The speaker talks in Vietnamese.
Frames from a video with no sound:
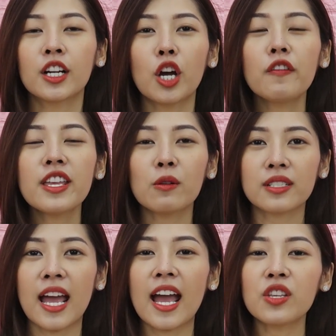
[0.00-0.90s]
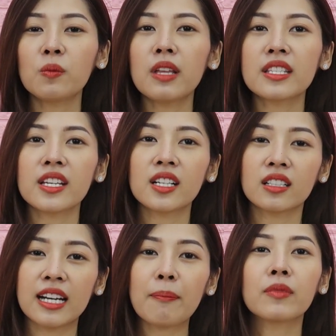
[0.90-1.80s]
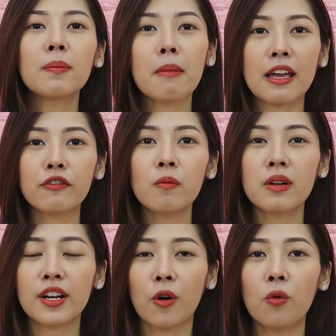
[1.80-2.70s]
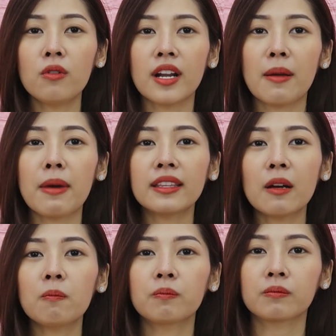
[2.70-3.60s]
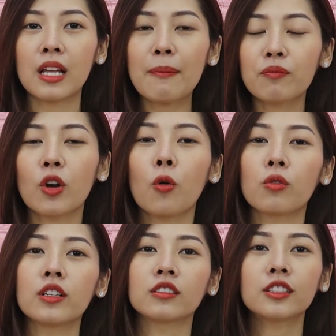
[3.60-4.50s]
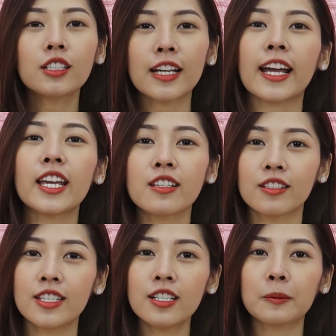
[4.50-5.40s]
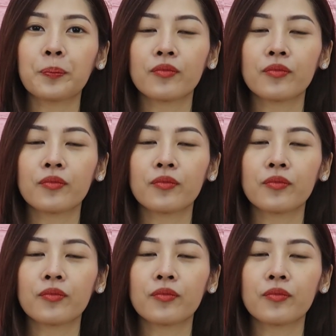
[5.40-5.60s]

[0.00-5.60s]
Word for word: đối với dầu xả chúng ta chỉ cần 5 đến 7 phút là đủ để mái tóc thụ được tất cả các dưỡng chất